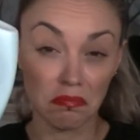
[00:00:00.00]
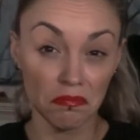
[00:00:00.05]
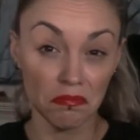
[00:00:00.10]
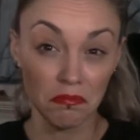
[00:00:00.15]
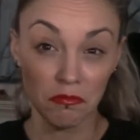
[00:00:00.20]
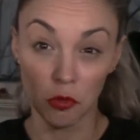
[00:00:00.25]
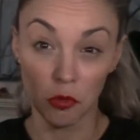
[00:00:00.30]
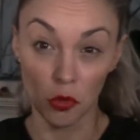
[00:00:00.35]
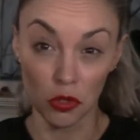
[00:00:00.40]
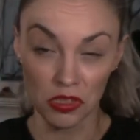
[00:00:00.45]

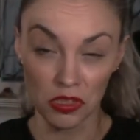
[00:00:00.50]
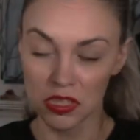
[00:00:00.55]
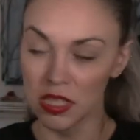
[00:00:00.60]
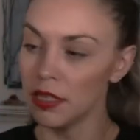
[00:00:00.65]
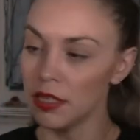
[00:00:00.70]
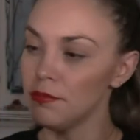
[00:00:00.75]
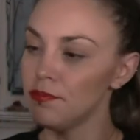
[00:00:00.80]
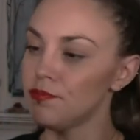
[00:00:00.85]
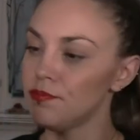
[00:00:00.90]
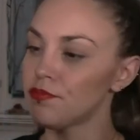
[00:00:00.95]

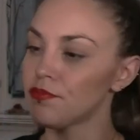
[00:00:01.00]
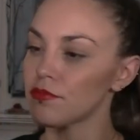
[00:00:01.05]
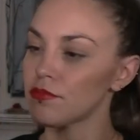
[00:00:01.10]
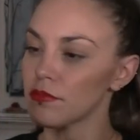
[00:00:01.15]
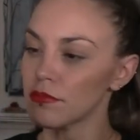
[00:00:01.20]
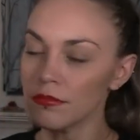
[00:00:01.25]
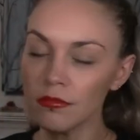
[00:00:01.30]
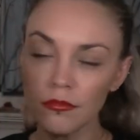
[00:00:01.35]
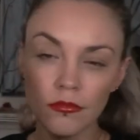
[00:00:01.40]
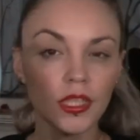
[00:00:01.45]
forse,
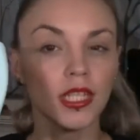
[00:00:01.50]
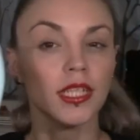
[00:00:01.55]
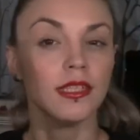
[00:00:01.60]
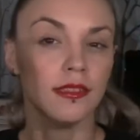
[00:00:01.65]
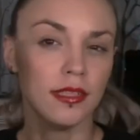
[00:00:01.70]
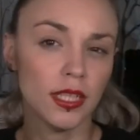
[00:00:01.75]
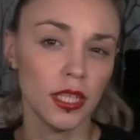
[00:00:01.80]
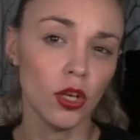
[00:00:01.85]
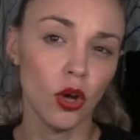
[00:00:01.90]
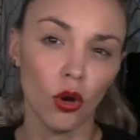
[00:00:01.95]

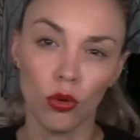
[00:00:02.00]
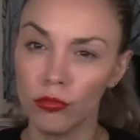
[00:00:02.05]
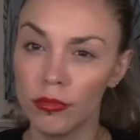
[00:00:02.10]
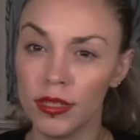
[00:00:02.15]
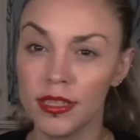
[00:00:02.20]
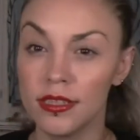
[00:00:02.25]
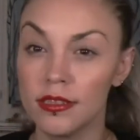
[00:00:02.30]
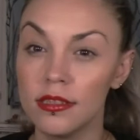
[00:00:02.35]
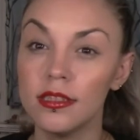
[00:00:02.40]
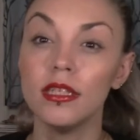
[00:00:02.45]
sì, no, un
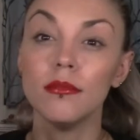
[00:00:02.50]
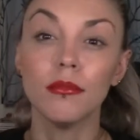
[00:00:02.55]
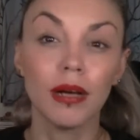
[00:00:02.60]
mese sì,